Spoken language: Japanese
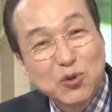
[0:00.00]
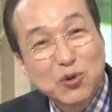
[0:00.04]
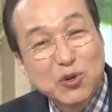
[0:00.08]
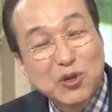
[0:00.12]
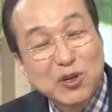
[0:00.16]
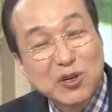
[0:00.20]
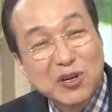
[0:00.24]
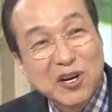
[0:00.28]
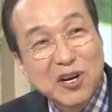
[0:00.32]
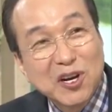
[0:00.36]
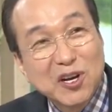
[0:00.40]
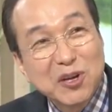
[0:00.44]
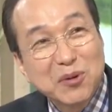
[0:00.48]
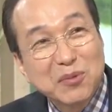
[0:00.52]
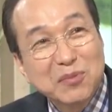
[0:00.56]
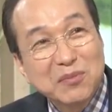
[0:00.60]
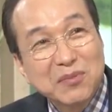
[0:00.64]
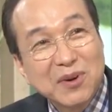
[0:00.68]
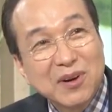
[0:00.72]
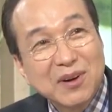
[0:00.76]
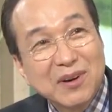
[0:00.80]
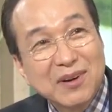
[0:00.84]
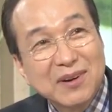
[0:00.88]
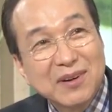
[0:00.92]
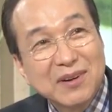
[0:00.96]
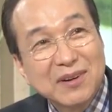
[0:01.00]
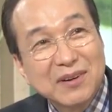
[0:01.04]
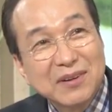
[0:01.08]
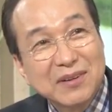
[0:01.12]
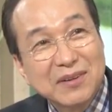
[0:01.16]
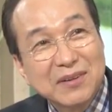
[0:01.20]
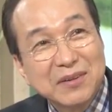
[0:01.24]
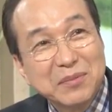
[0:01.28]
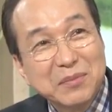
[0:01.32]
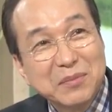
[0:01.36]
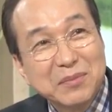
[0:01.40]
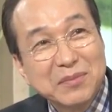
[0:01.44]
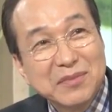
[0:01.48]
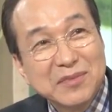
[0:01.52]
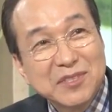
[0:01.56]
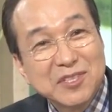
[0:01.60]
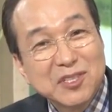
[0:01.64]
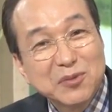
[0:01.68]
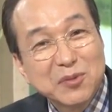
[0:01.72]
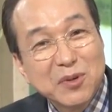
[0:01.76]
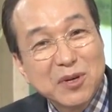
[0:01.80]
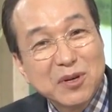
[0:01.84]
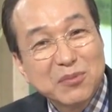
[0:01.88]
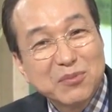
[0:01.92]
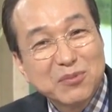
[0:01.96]
まあ、それを一回まあ
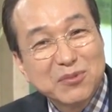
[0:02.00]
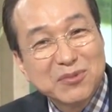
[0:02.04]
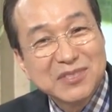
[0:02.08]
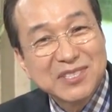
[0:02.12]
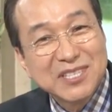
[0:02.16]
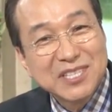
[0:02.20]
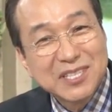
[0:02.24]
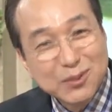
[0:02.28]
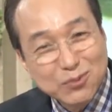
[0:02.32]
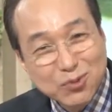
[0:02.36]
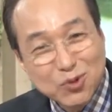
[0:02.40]
芝居